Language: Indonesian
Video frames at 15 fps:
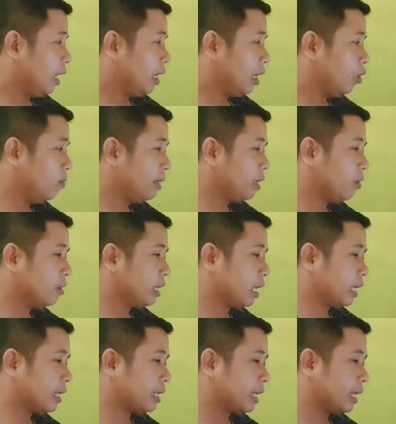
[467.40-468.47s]
Lalu berikutnya
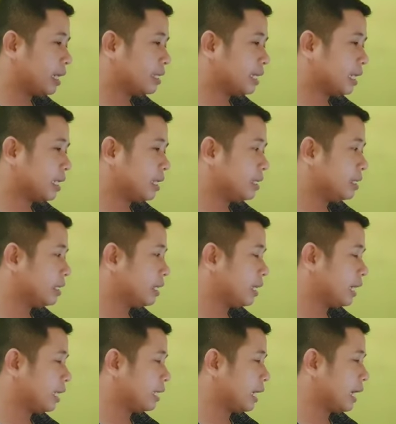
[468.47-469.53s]
kita lihat saja di sini
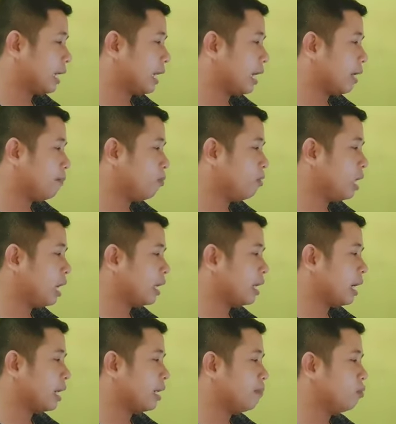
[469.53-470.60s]
dikatakan adapun
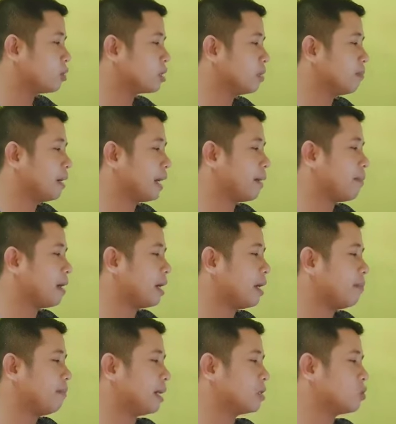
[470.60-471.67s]
hari-hari libur sebagaimana
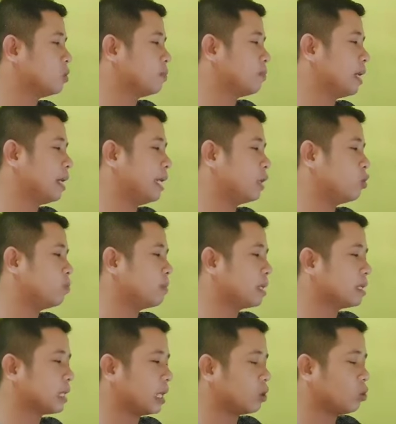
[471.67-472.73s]
dimaksud pada Diktum
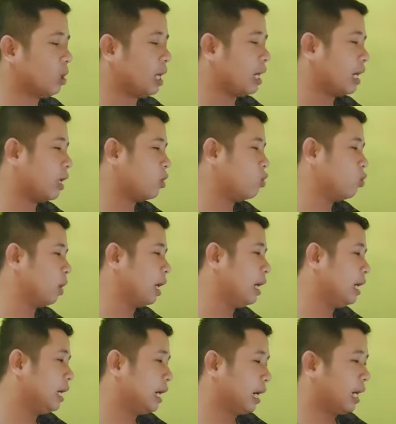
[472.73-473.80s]
ke-1 angka 2,
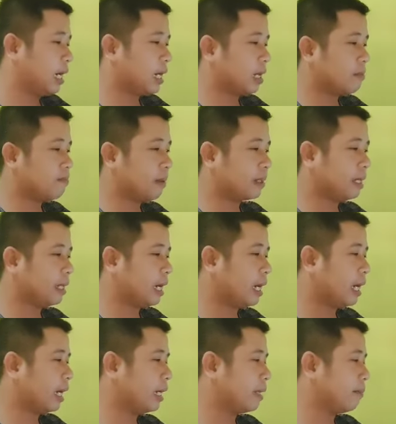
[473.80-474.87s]
angka 4 dan
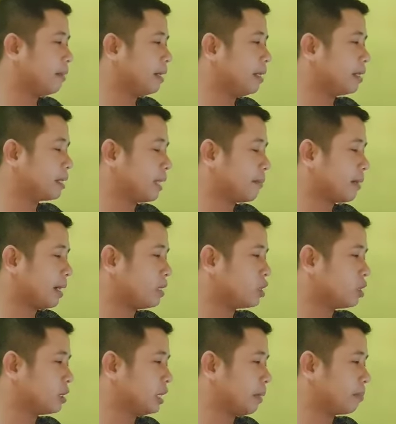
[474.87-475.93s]
angka 5 ditetapkan
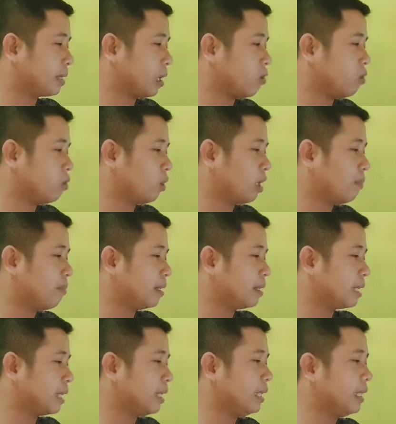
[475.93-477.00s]
setiap tahun oleh
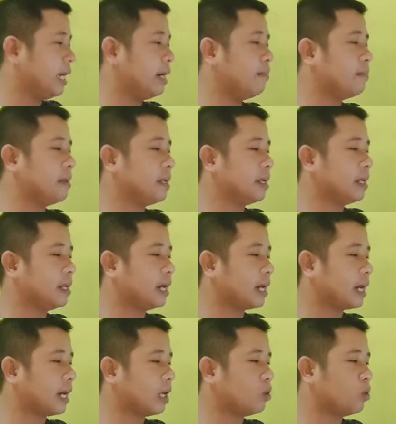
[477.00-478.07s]
menteri yang
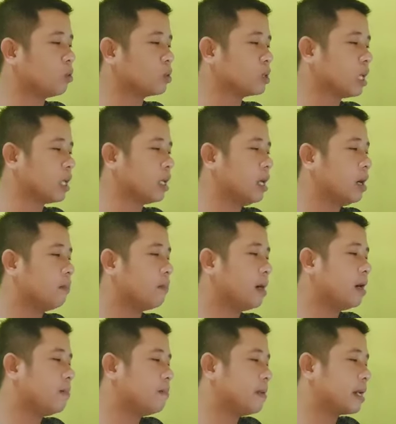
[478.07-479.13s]
menyelenggarakan urusan
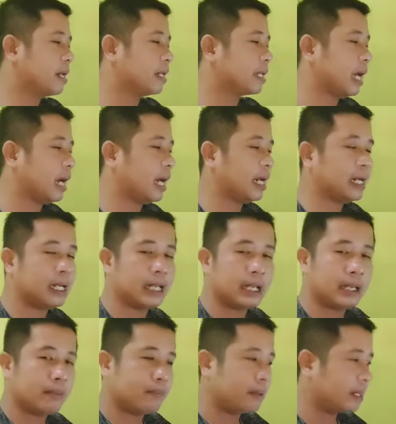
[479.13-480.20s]
pemerintahan
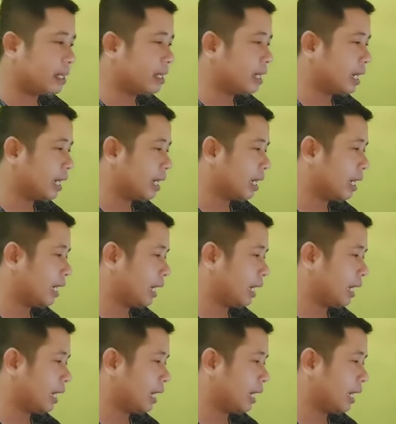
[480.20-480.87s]
di bidang